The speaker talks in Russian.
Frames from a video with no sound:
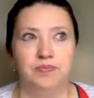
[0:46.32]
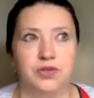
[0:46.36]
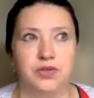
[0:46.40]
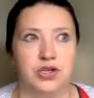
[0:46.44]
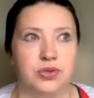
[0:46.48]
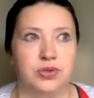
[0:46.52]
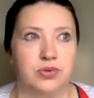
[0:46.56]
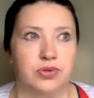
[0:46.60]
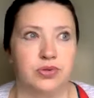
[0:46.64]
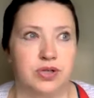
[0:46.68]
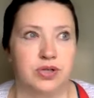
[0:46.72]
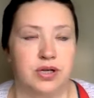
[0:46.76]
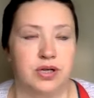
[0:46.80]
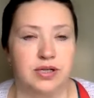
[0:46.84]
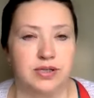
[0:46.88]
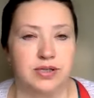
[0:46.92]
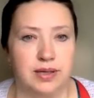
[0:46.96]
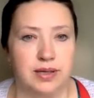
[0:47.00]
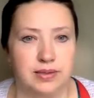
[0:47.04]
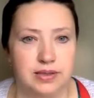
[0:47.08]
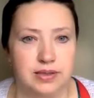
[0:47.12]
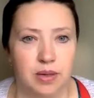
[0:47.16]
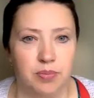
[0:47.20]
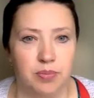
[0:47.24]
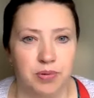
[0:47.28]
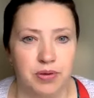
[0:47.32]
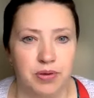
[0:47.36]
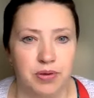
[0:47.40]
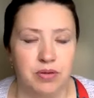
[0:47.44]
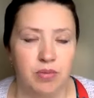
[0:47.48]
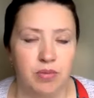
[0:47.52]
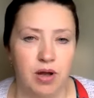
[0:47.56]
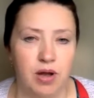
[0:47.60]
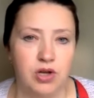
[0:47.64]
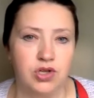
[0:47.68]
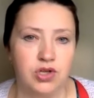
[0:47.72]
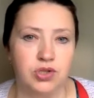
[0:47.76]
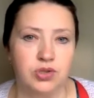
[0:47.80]
что сказать. Я
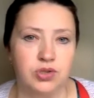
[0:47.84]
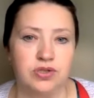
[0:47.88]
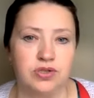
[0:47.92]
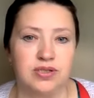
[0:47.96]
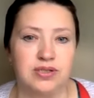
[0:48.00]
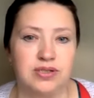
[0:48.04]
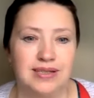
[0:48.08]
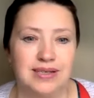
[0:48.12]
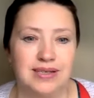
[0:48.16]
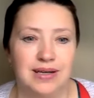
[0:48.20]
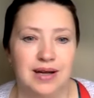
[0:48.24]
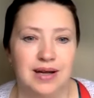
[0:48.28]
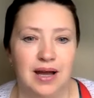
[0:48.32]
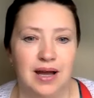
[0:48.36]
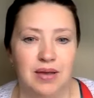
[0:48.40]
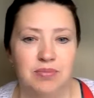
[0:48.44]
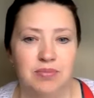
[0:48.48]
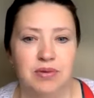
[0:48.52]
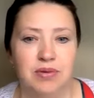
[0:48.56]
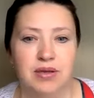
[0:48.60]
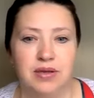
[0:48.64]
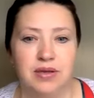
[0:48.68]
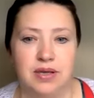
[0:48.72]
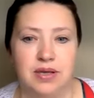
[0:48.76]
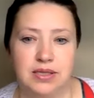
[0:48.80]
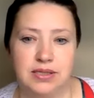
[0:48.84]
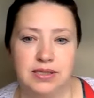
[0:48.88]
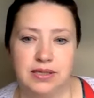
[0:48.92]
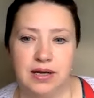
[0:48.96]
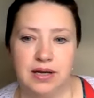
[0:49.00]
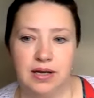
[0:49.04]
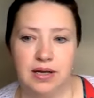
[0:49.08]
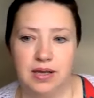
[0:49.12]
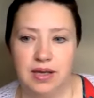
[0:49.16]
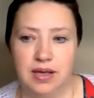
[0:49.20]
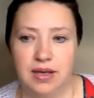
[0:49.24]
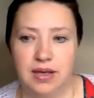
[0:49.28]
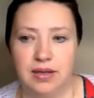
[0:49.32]
понимаю, что с деньгами есть
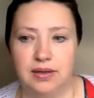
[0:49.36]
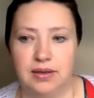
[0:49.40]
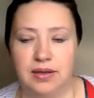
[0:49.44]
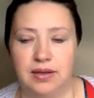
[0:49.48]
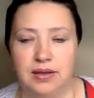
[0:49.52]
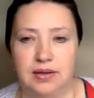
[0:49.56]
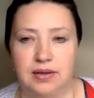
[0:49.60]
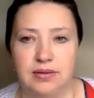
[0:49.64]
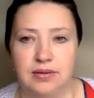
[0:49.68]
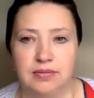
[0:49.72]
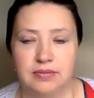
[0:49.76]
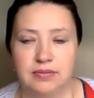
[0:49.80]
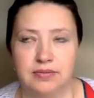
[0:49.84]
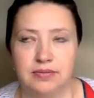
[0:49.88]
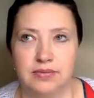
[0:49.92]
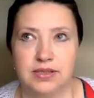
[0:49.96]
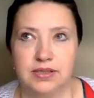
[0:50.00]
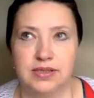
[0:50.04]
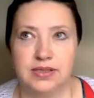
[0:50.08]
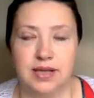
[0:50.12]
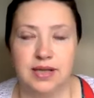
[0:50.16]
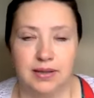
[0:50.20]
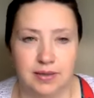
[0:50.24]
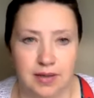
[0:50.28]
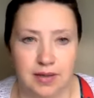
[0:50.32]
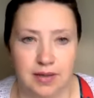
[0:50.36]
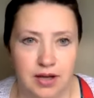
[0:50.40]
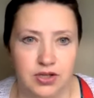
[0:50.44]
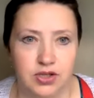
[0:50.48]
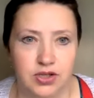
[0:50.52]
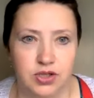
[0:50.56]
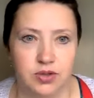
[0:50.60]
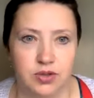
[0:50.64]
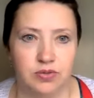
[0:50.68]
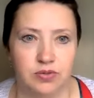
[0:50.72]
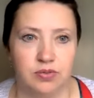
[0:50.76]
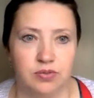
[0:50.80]
какие-то задачи у